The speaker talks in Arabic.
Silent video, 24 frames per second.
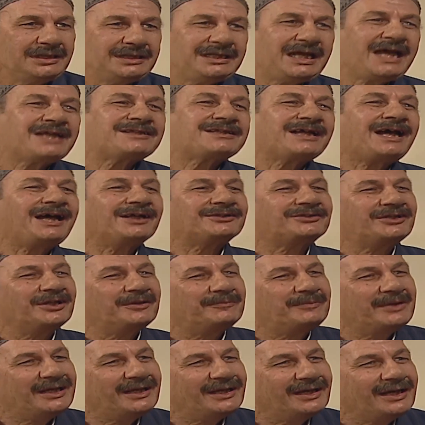يا سعاده
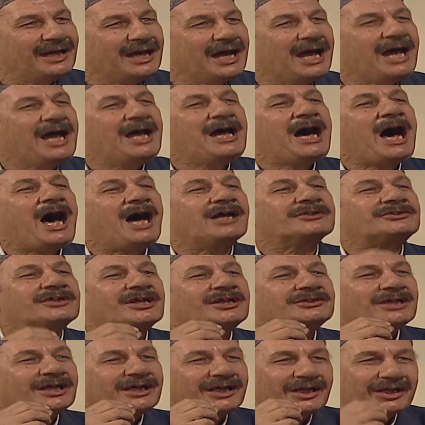البيه
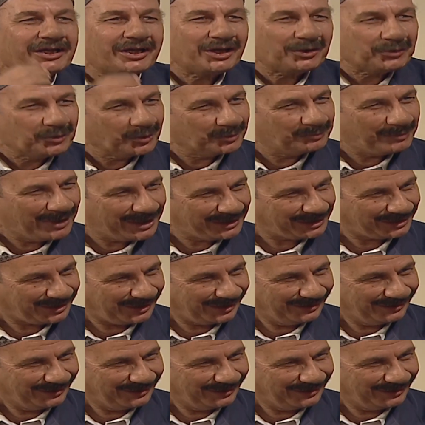حضرتك الخير والبركه